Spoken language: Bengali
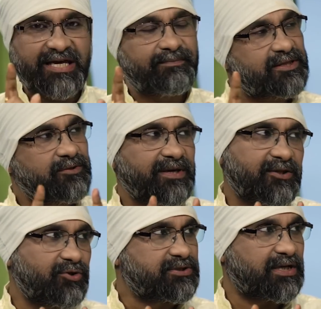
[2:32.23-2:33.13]
এর মাধ্যমে
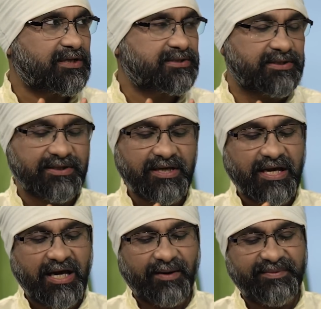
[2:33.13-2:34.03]
কিন্তু রোজগার আসছে
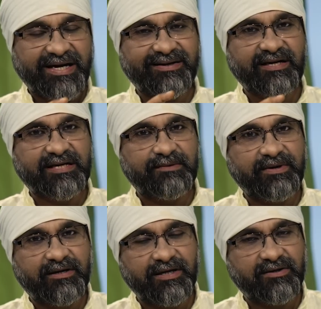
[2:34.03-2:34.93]
আপনি
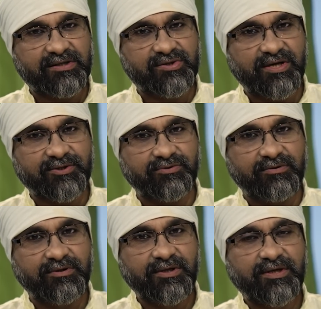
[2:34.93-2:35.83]
এন্টারটেনমেন্ট ইন্ডাস্ট্রি আসুন
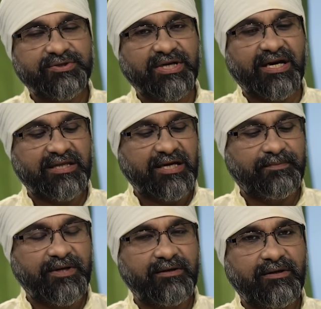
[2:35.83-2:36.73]
সেখানে
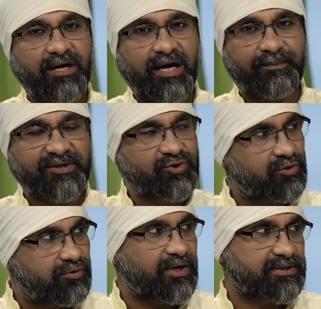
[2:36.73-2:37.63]
দেখবেন আপনার
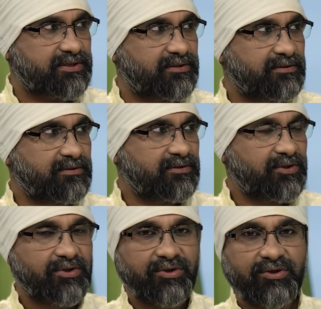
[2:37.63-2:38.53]
চক্ষু আসছে
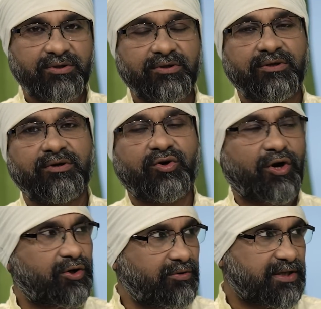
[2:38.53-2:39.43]

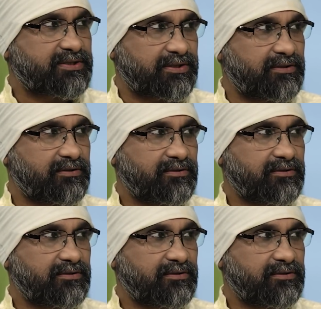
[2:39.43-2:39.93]
কর্ণ আসছে